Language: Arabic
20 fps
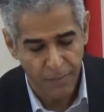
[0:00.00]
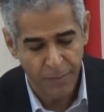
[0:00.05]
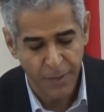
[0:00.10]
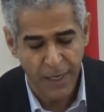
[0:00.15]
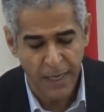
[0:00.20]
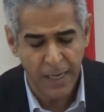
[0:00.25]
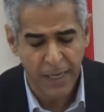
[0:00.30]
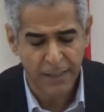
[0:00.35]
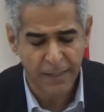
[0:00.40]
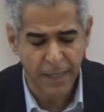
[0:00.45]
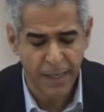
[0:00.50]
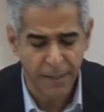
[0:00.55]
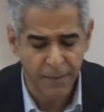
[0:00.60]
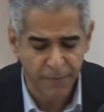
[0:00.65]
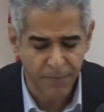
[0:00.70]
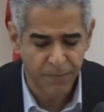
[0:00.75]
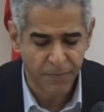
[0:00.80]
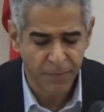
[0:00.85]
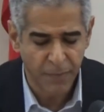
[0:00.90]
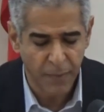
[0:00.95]

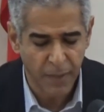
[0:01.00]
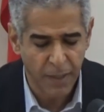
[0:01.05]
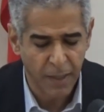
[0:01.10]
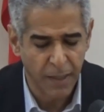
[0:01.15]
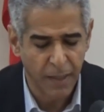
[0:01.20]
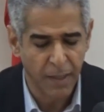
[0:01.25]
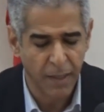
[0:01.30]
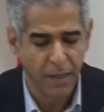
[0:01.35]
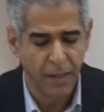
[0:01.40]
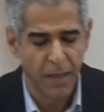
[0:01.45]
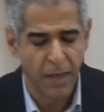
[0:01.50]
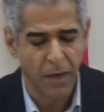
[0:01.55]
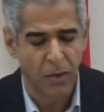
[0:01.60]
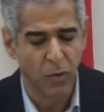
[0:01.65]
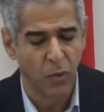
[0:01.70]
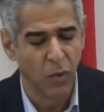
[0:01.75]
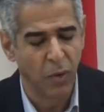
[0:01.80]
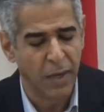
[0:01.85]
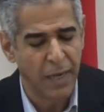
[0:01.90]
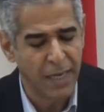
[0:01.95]
بدايه
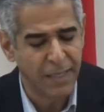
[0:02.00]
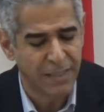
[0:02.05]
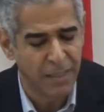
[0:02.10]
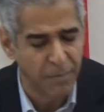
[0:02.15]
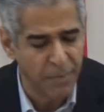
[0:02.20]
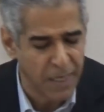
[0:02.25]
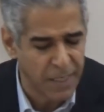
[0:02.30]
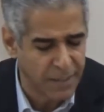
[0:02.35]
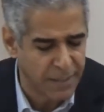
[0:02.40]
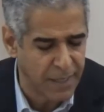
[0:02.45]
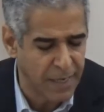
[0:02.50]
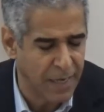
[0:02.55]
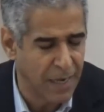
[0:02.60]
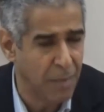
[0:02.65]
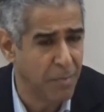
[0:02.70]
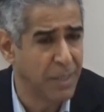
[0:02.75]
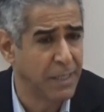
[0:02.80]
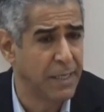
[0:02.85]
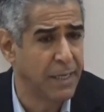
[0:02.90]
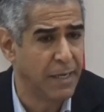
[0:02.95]
اقول ليس من السهل
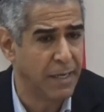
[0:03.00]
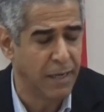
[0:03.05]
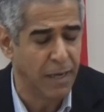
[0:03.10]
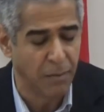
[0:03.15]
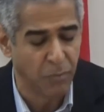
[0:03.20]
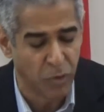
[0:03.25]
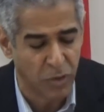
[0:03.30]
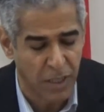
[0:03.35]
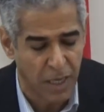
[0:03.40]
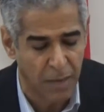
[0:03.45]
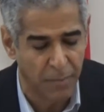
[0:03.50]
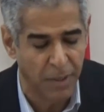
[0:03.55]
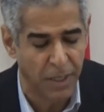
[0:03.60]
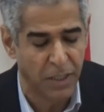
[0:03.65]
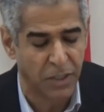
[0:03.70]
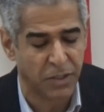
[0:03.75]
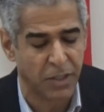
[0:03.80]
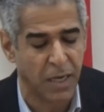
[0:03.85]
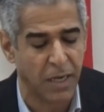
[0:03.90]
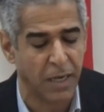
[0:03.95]
ابدا على المتابع
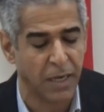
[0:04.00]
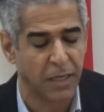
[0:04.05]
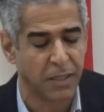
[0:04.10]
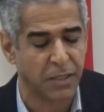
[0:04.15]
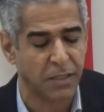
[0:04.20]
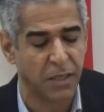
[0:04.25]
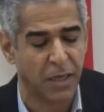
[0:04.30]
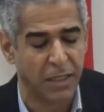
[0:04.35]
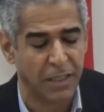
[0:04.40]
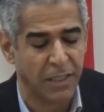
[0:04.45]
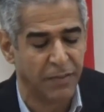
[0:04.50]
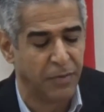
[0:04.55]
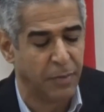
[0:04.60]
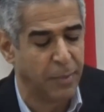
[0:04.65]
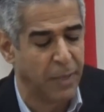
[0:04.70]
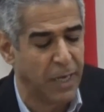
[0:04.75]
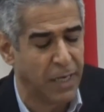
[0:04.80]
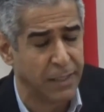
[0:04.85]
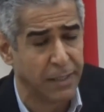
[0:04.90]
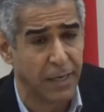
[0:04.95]
للشان الاقتصادي في
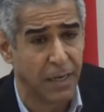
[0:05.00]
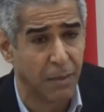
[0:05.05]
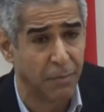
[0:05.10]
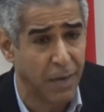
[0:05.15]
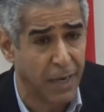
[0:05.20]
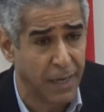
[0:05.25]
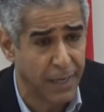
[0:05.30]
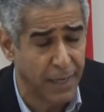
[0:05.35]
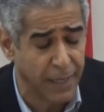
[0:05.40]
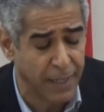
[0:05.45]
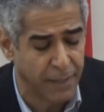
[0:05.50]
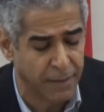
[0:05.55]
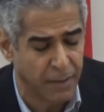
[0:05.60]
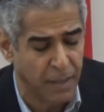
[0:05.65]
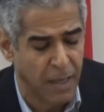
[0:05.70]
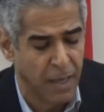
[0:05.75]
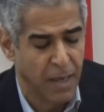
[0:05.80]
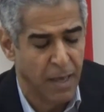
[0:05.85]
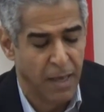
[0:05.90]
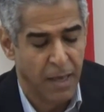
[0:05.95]
بلادنا البحرين
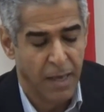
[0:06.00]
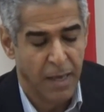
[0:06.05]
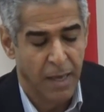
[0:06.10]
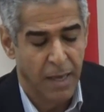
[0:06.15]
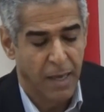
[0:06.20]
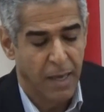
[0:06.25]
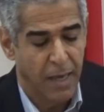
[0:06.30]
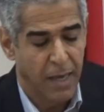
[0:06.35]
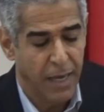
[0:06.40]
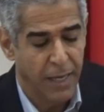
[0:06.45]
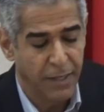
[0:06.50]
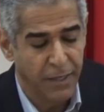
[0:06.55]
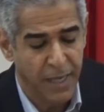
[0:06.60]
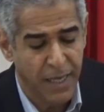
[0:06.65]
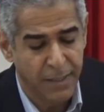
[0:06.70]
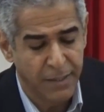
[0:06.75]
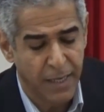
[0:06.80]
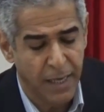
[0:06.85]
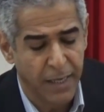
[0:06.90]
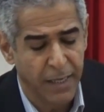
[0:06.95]
ان
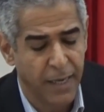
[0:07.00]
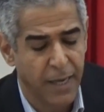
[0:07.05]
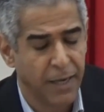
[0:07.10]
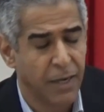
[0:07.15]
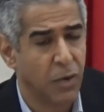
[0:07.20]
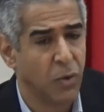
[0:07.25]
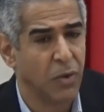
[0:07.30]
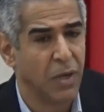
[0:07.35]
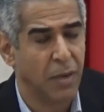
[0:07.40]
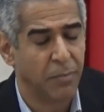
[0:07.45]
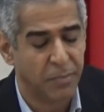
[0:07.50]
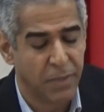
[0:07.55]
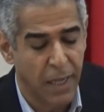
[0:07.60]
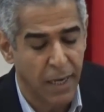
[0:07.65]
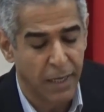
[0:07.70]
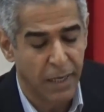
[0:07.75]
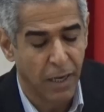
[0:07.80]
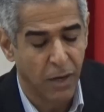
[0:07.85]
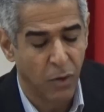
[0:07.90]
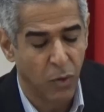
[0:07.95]
يدعي انه
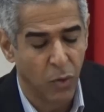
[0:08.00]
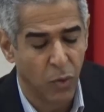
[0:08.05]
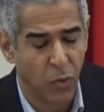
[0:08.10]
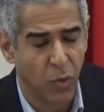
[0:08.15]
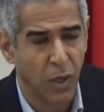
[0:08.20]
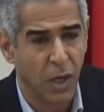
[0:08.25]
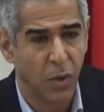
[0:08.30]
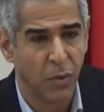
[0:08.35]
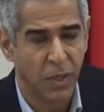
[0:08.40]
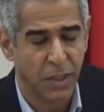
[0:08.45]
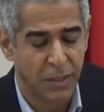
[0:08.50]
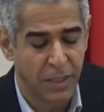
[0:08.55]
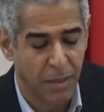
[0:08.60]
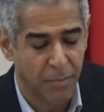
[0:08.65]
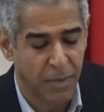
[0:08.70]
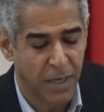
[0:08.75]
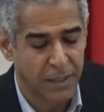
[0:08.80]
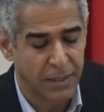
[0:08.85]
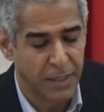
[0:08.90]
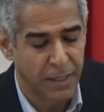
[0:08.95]
يمتلك الحلول او
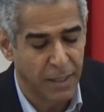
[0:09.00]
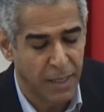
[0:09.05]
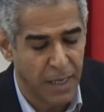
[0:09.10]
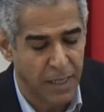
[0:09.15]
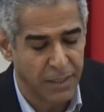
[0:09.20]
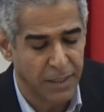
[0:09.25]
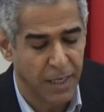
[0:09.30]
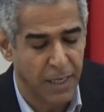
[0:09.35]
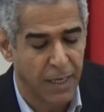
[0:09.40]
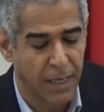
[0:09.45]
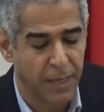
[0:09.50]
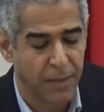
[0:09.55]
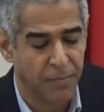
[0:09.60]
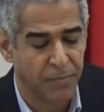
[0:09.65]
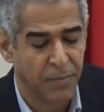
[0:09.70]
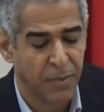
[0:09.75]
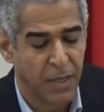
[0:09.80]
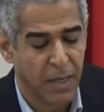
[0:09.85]
الاجابات الناجعه